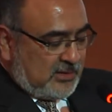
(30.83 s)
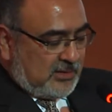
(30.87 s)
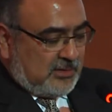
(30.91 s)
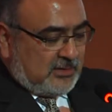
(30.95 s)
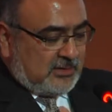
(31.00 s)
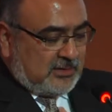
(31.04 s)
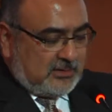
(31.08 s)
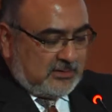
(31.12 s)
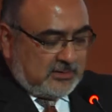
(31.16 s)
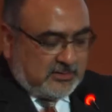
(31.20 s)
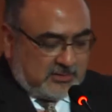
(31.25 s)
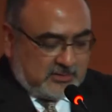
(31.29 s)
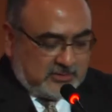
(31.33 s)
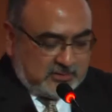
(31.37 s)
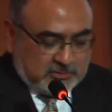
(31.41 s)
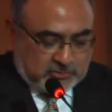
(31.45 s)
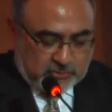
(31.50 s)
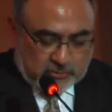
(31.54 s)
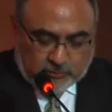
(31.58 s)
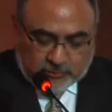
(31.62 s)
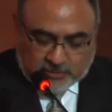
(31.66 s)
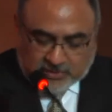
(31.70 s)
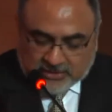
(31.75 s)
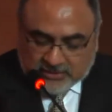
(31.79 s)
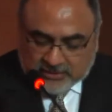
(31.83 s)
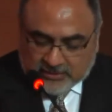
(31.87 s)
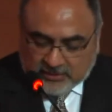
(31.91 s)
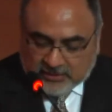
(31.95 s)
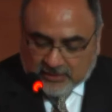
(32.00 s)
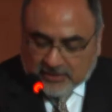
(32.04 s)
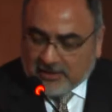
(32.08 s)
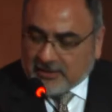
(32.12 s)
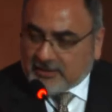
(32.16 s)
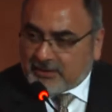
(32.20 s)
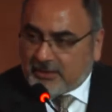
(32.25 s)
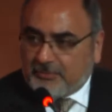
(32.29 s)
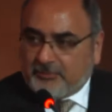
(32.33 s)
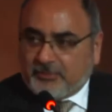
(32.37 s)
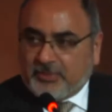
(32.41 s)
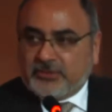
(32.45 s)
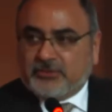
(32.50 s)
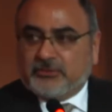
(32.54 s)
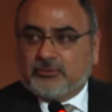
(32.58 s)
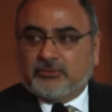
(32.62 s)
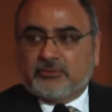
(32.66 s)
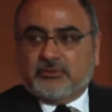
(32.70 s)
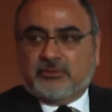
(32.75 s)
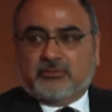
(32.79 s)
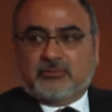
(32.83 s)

Eh, sobre, al respecto,